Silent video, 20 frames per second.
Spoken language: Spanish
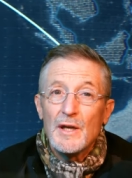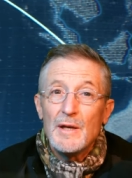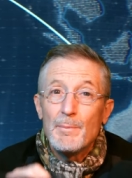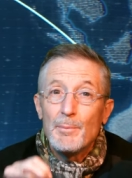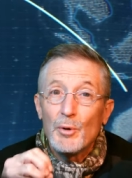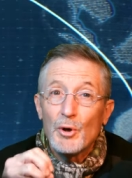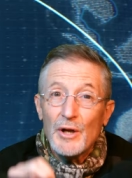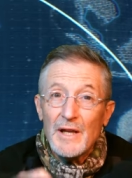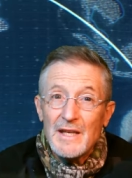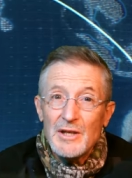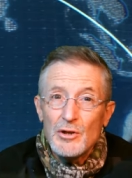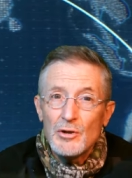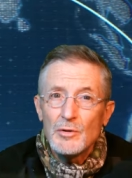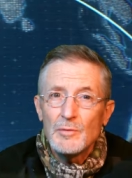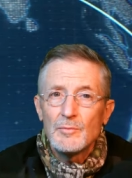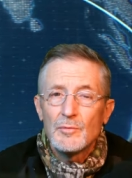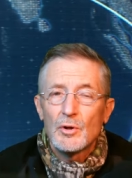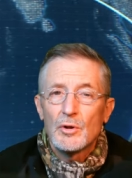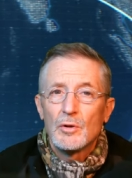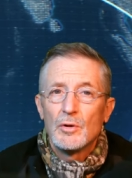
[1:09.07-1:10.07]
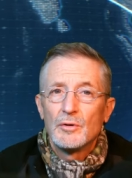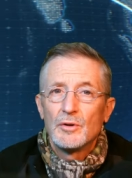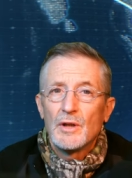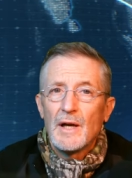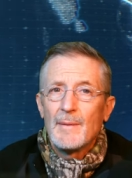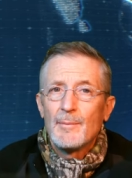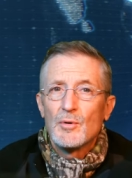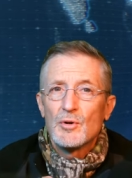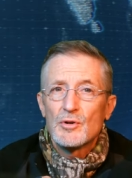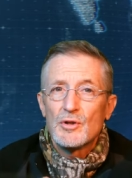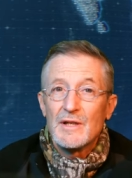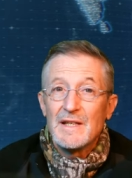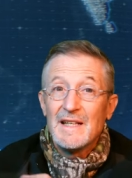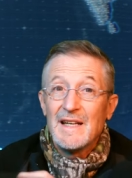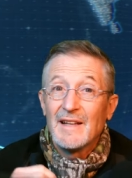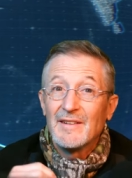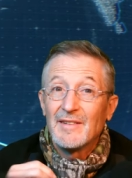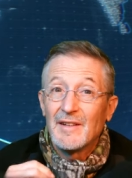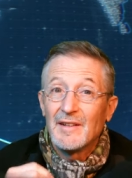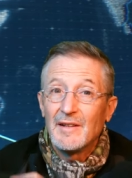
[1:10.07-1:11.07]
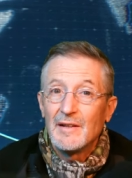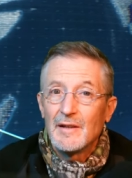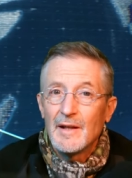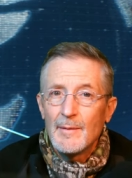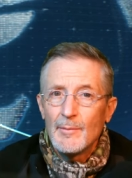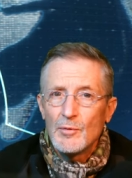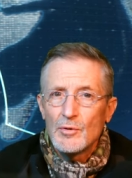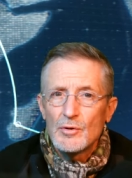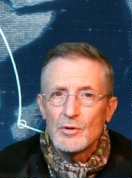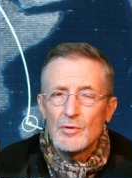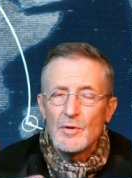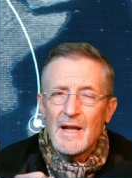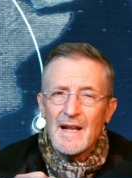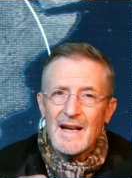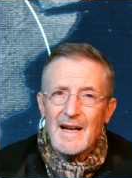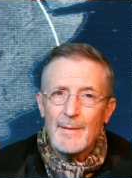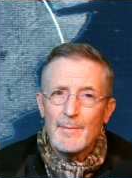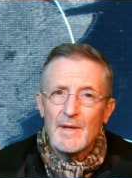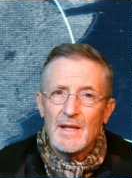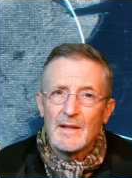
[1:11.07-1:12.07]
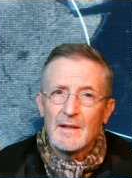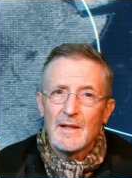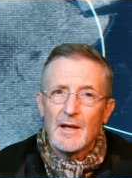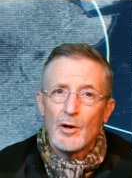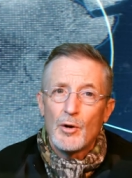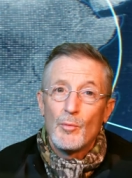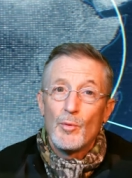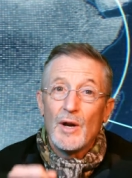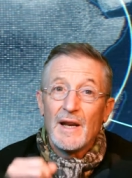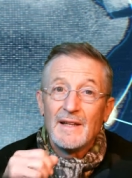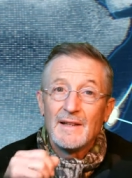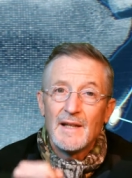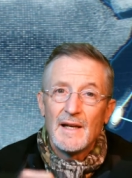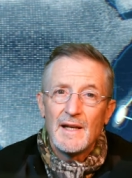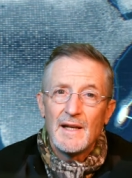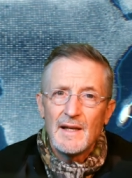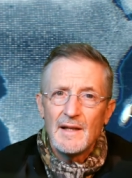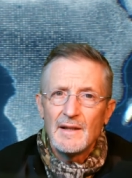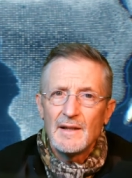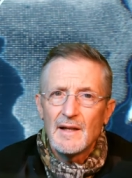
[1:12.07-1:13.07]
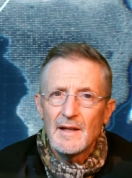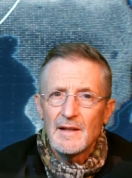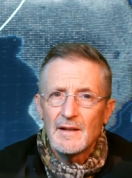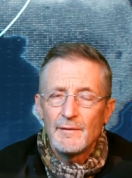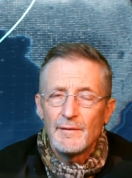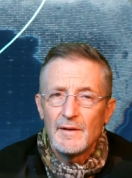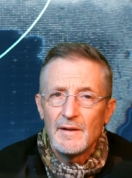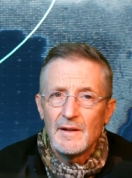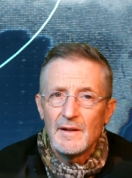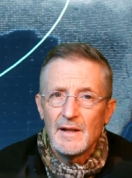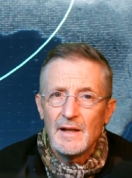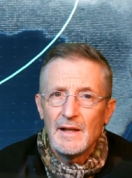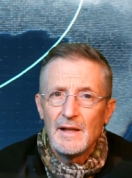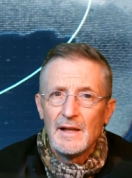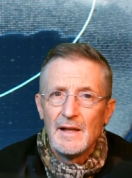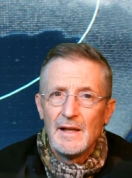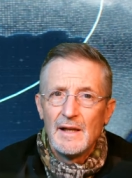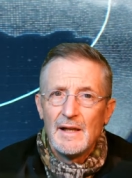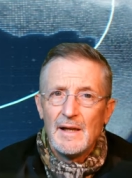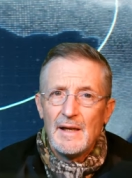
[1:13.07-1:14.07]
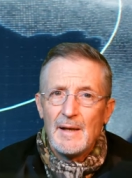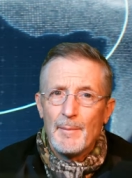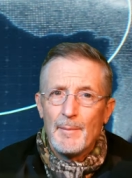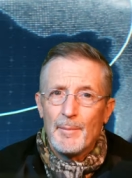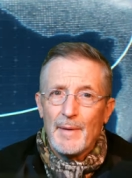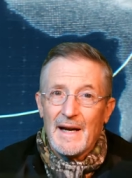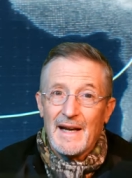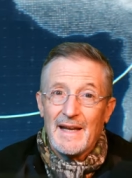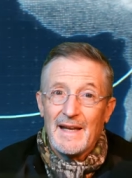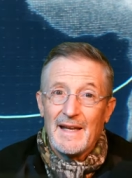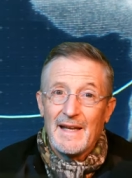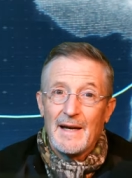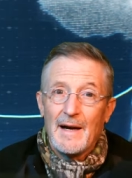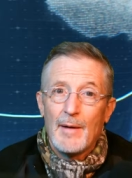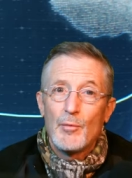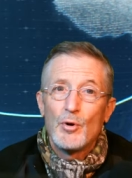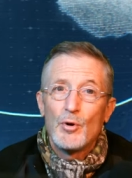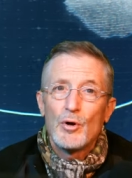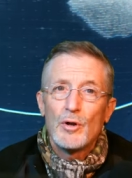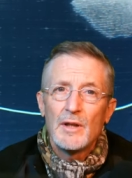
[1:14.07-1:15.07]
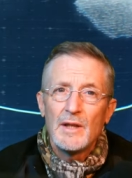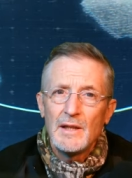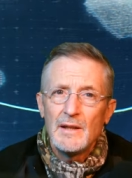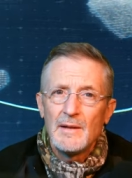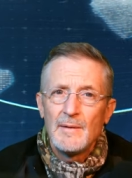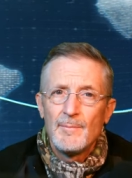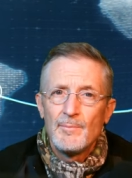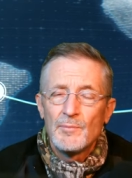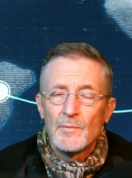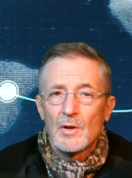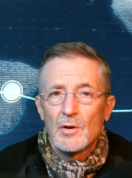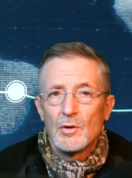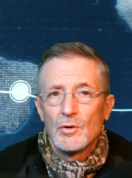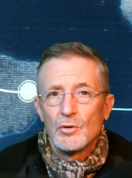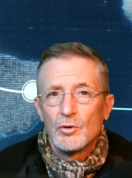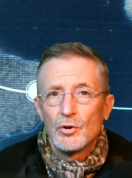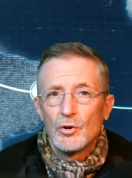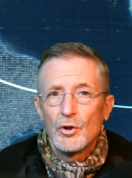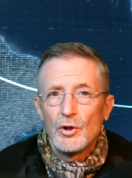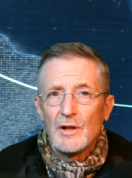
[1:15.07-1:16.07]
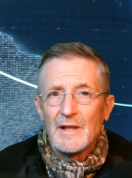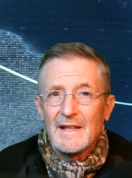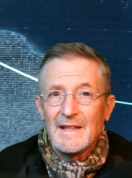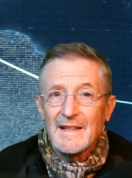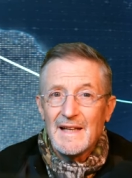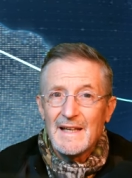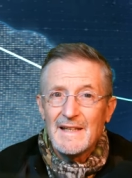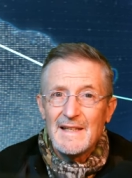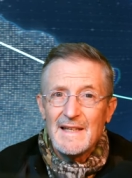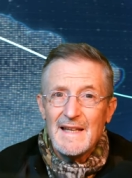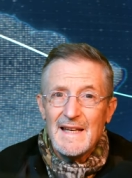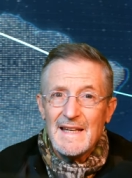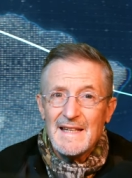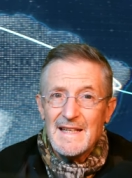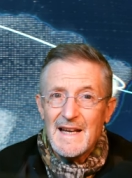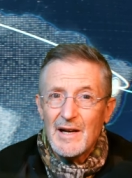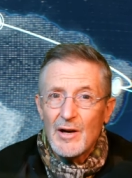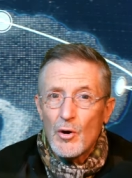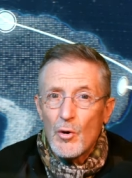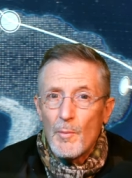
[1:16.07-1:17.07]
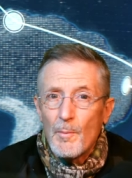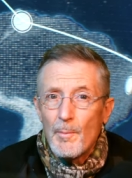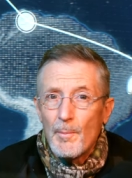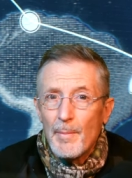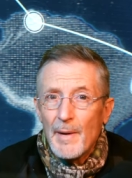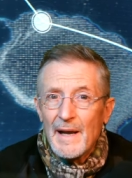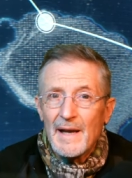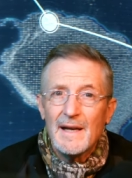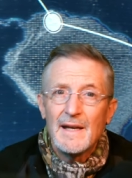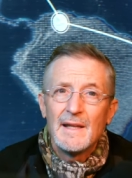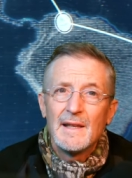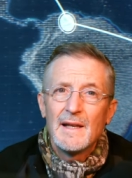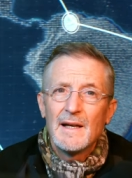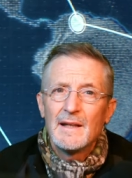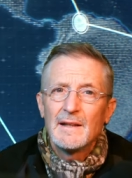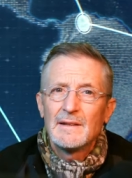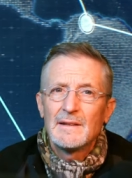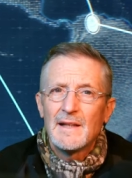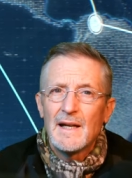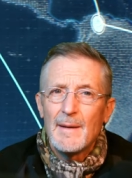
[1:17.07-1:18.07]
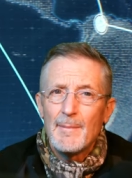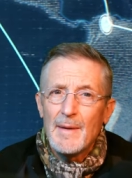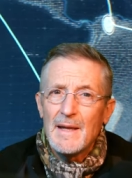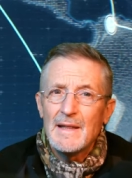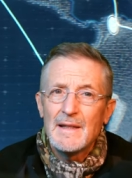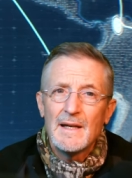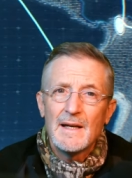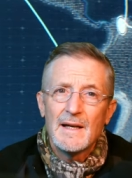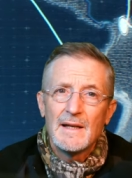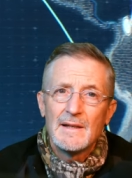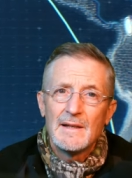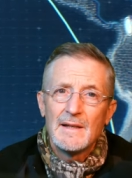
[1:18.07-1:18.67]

y por ello contamos y necesitamos de una herramienta como la inteligencia artificial para que aborde con todo el detalle esa complejidad tremenda que